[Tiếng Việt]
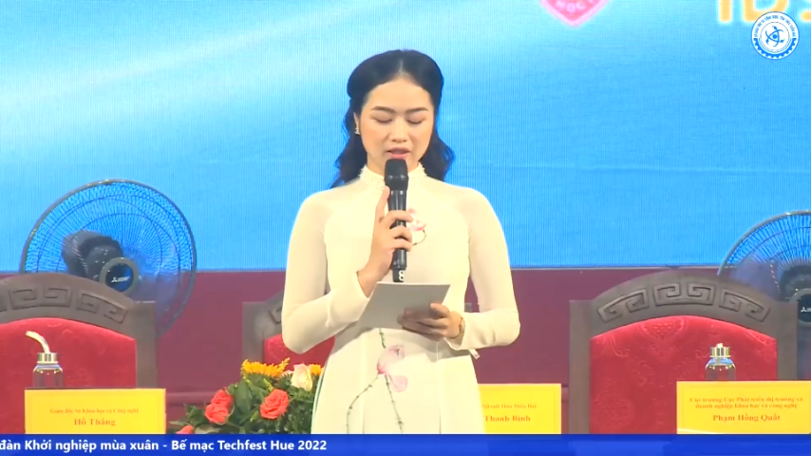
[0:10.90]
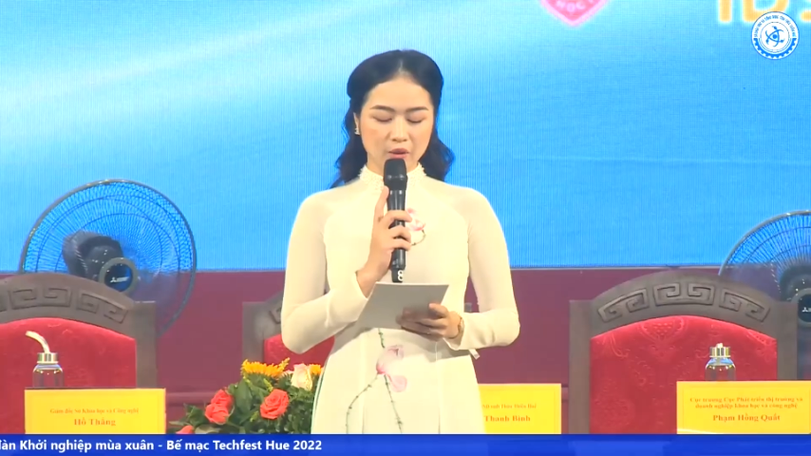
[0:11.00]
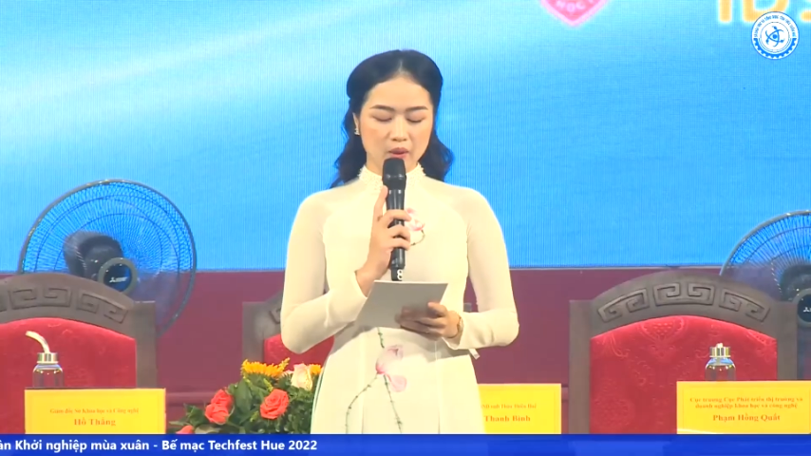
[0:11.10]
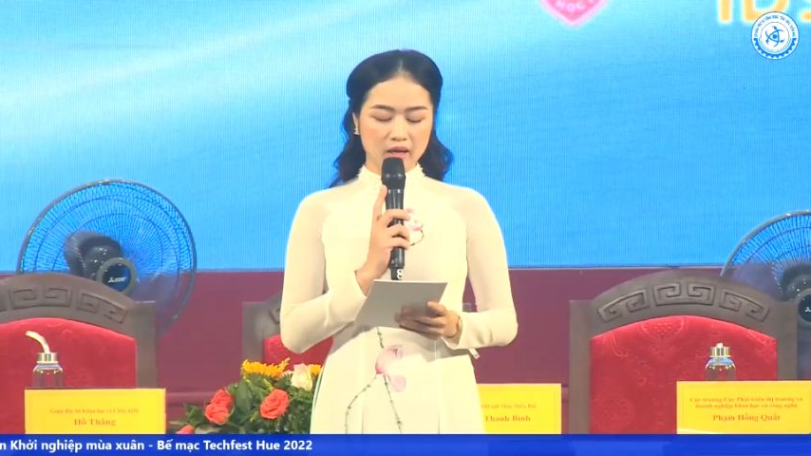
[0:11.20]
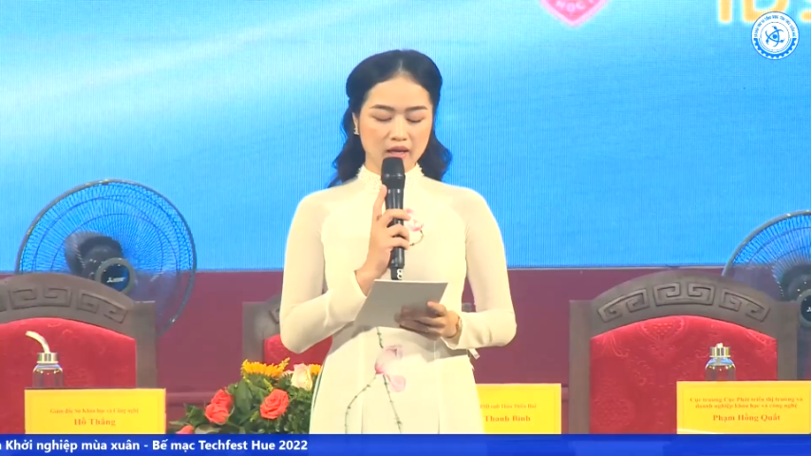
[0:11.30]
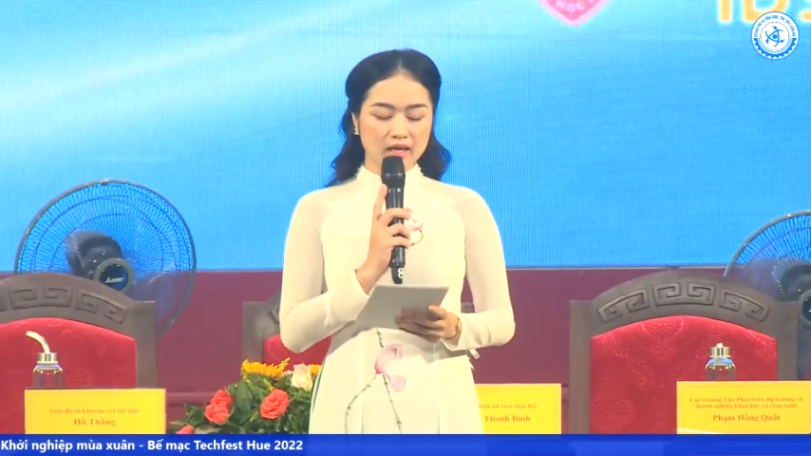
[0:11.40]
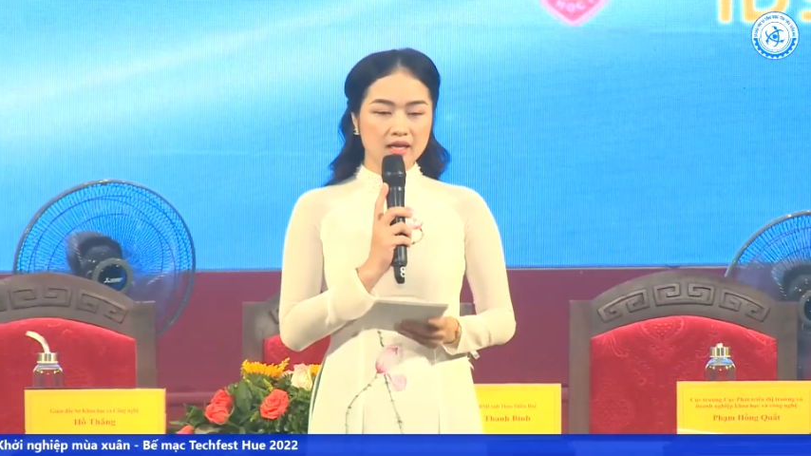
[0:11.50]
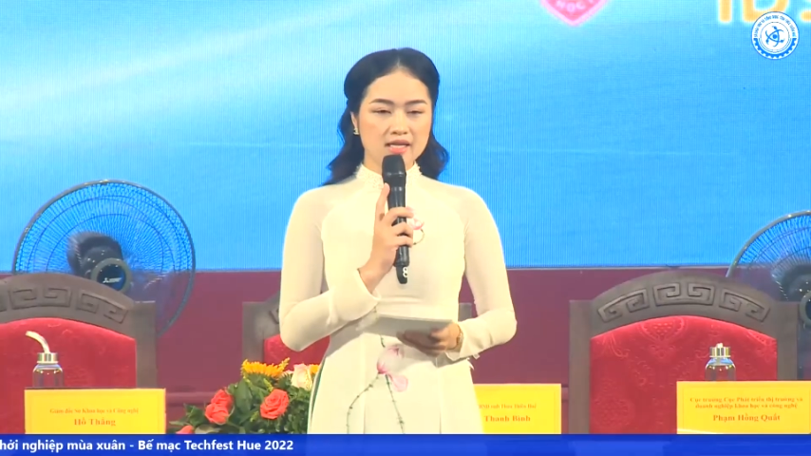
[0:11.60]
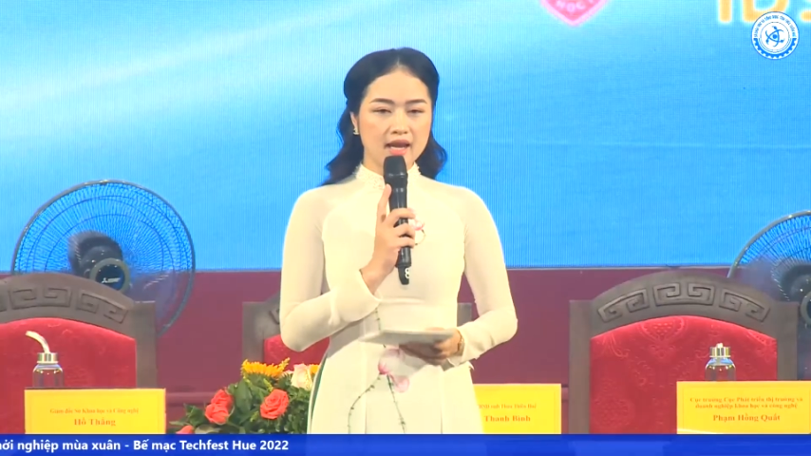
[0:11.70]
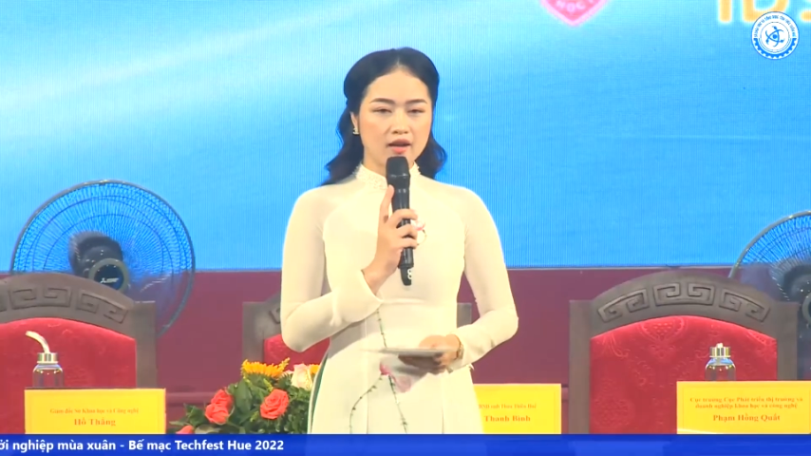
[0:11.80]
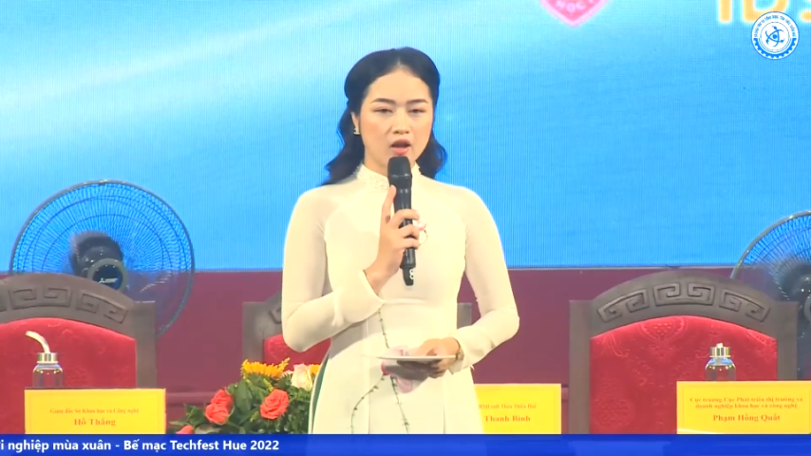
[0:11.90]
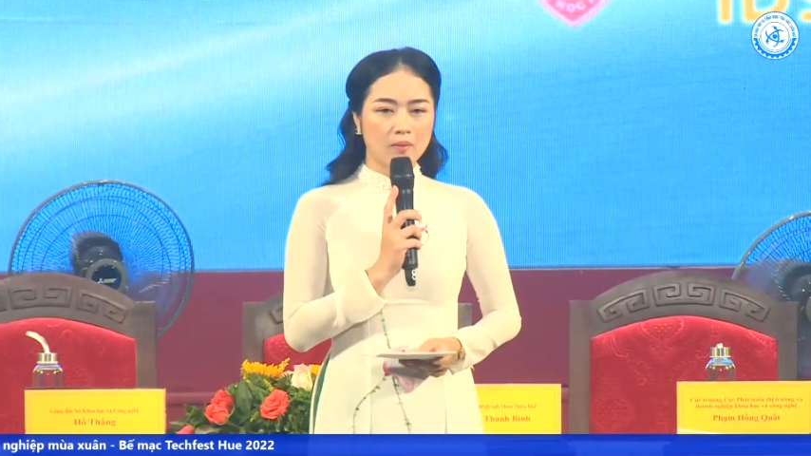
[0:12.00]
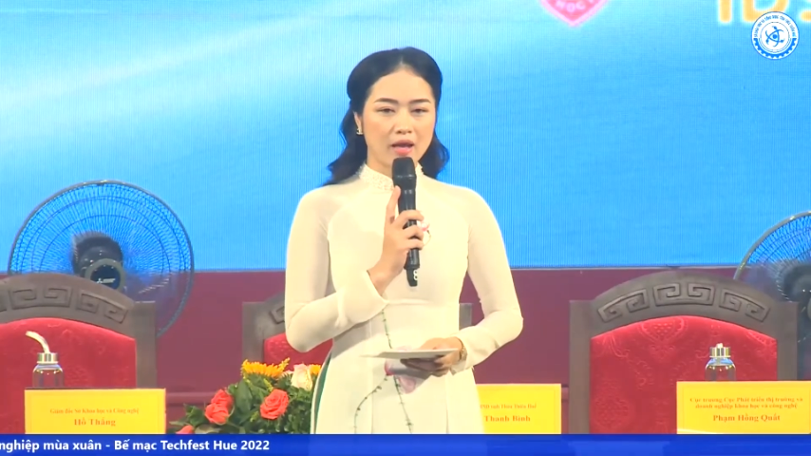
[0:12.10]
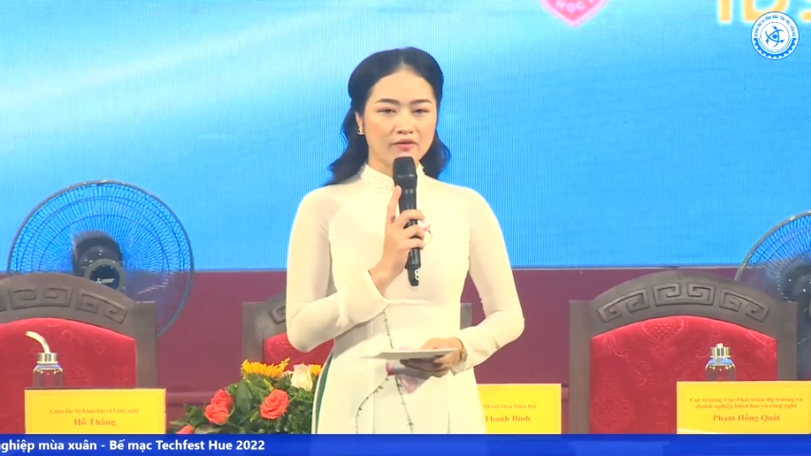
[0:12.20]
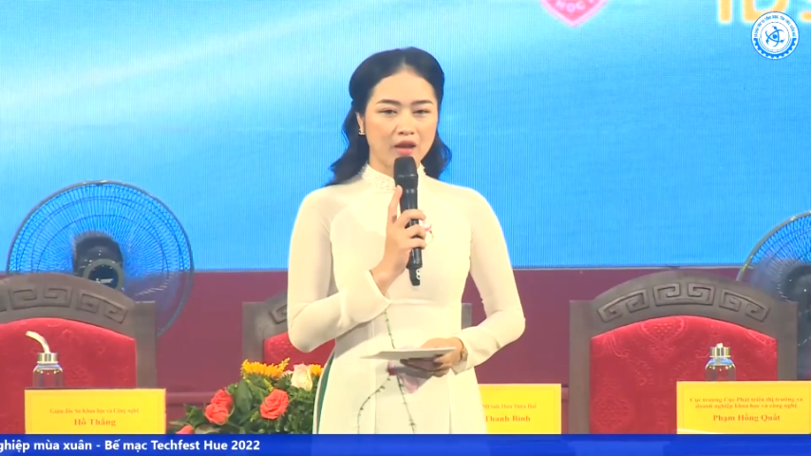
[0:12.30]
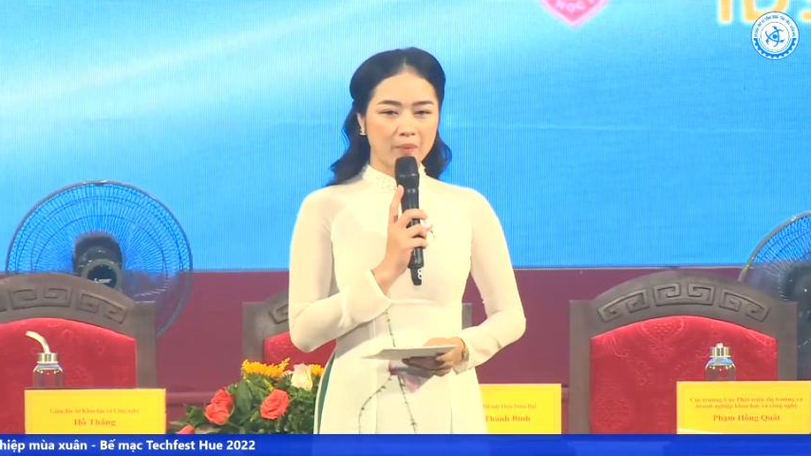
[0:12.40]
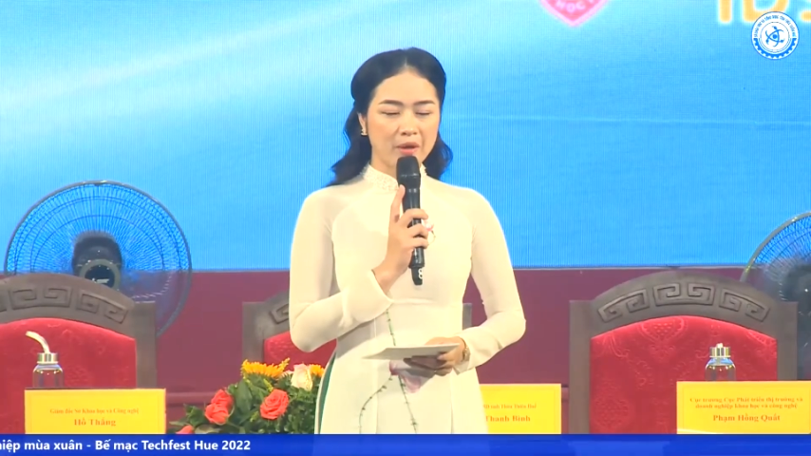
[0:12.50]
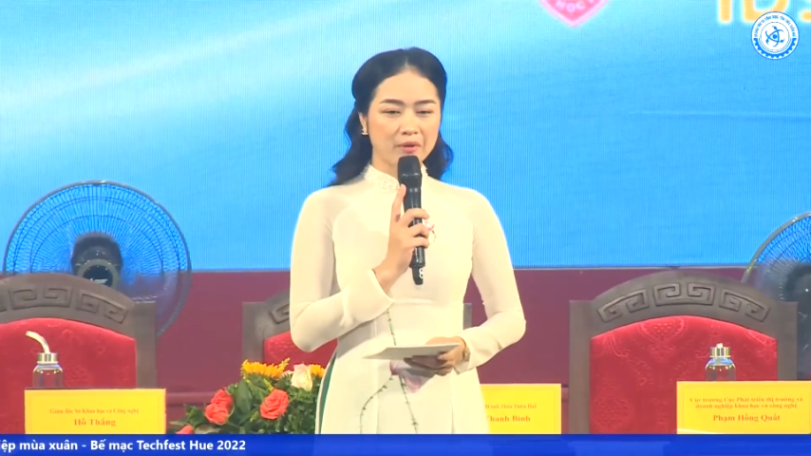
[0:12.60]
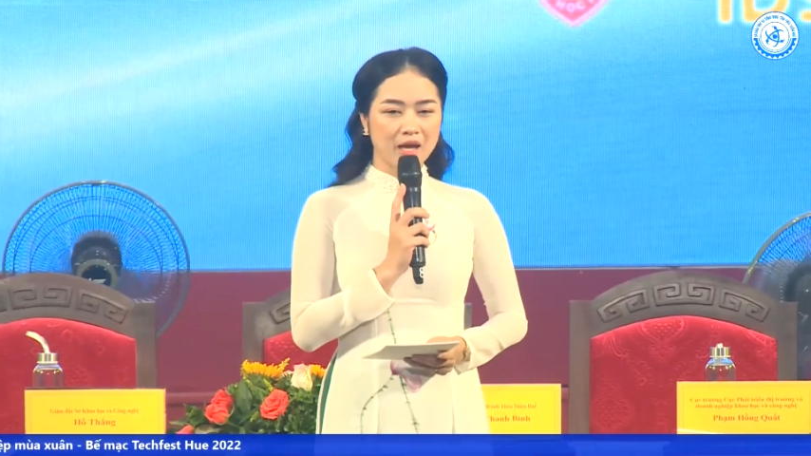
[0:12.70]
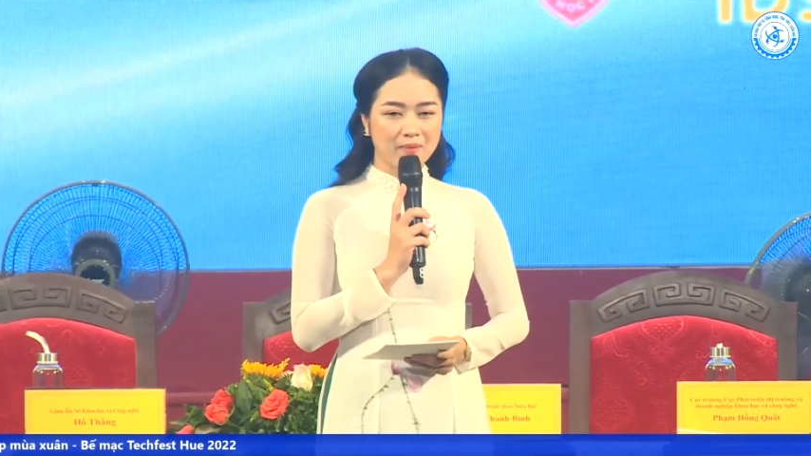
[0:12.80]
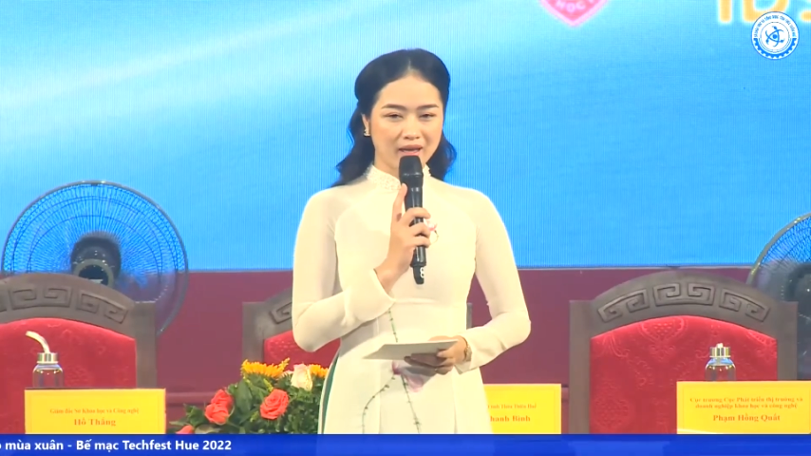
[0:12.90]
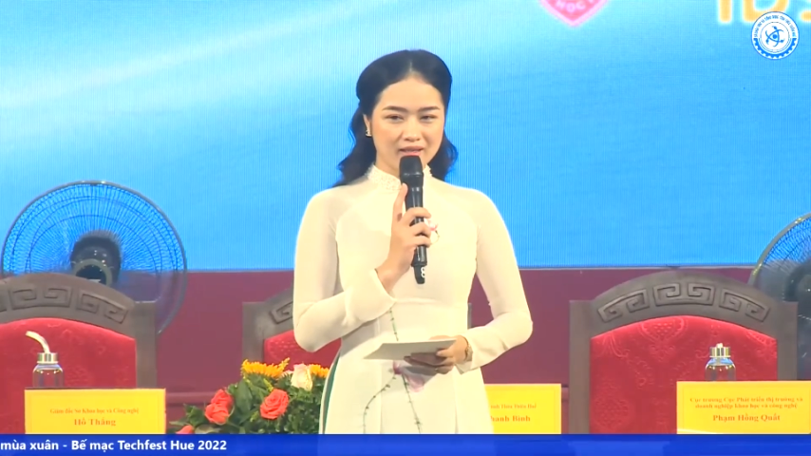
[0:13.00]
Thiên Huế sẽ có bài phát biểu khai mạc